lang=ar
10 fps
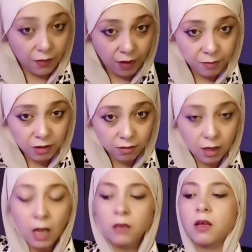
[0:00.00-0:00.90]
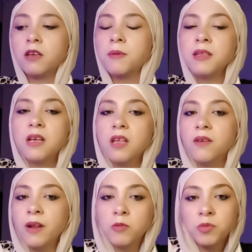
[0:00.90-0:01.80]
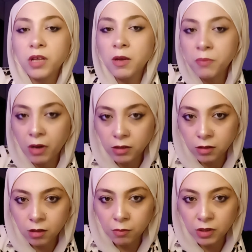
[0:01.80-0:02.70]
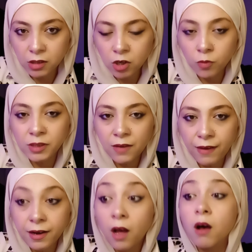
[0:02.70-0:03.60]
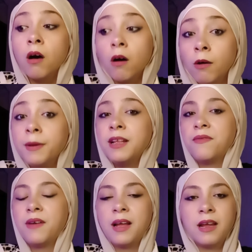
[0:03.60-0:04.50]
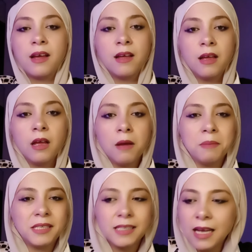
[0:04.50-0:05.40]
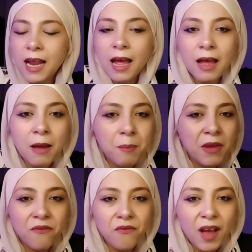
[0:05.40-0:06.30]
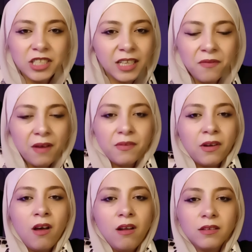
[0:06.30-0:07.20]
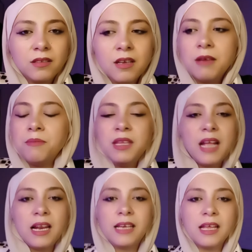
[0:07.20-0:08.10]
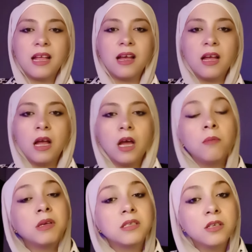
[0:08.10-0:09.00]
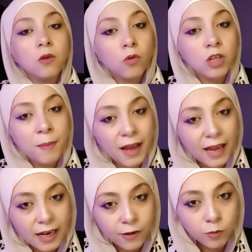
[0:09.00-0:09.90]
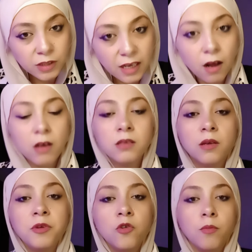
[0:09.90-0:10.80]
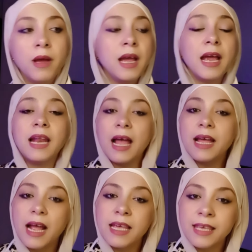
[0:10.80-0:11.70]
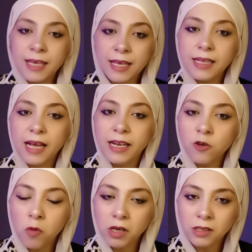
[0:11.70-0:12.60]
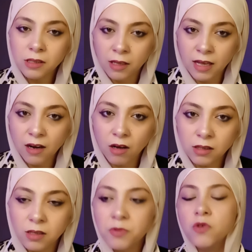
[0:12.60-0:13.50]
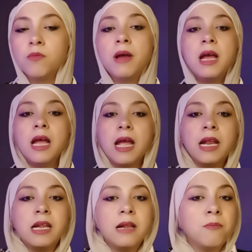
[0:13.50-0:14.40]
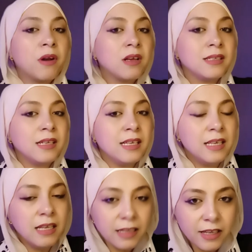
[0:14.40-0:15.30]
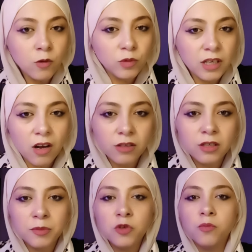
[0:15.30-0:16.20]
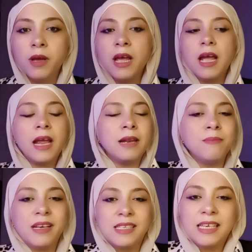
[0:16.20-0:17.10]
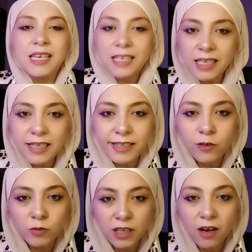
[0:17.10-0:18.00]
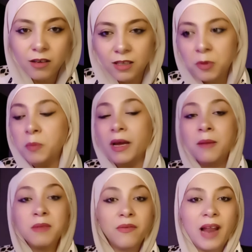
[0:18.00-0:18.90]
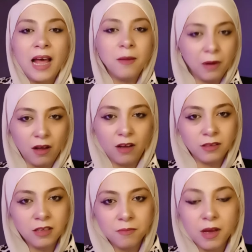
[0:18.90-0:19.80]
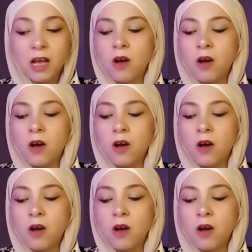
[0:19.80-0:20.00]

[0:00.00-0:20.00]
فاهمين طيب انت يا نيرفانا مش بتحب الاثار المصريه وبتدافع عنها اه بدافع عنها بس انا ما ينفعش ادافع في الغلط مين قال كده المصريين القدماء كان ليهم ديانه خاصه بيهم العراقيين كان ليهم خاص ديانه خاصه بيهم البرازيليين ليهم ديانه خاصه بيهم المكسيكيين ليهم ديانه خاصه بيهم الكلام ده في العالم القديم